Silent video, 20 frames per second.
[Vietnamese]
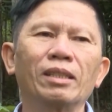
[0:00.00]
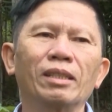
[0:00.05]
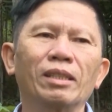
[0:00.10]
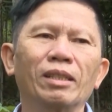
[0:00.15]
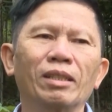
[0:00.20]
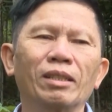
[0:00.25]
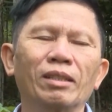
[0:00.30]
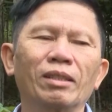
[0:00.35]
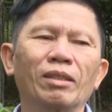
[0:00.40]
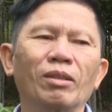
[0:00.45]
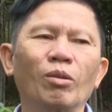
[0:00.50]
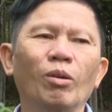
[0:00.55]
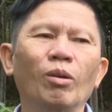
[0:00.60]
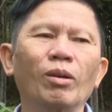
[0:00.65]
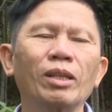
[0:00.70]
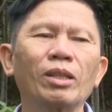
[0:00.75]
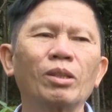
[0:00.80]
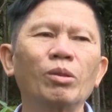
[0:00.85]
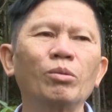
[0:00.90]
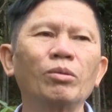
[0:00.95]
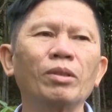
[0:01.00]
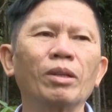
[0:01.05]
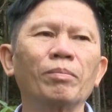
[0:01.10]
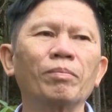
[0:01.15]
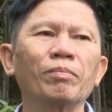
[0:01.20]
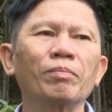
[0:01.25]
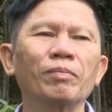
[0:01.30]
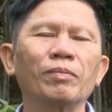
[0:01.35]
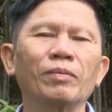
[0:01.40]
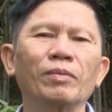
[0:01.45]
à, có cái thu nhập
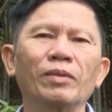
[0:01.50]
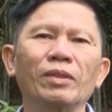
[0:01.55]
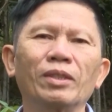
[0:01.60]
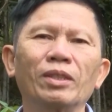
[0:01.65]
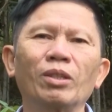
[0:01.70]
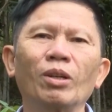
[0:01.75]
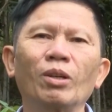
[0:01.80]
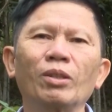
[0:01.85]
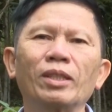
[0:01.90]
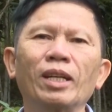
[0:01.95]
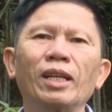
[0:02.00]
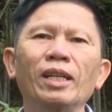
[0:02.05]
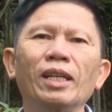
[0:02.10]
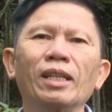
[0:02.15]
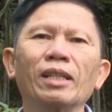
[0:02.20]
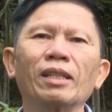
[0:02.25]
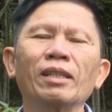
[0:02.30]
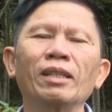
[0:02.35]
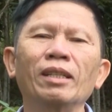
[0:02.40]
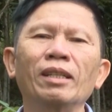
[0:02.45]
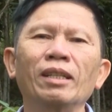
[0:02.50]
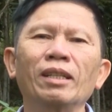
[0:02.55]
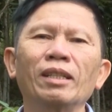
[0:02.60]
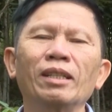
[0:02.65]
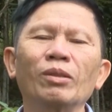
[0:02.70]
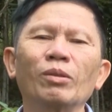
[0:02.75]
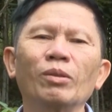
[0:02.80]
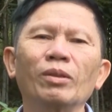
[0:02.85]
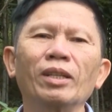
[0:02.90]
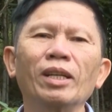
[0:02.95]
cho gia đình
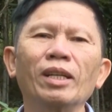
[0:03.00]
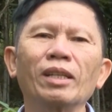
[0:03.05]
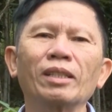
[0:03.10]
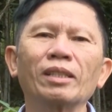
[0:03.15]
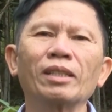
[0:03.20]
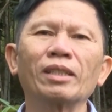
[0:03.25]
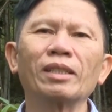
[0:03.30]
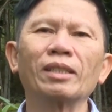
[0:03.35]
để ổn định.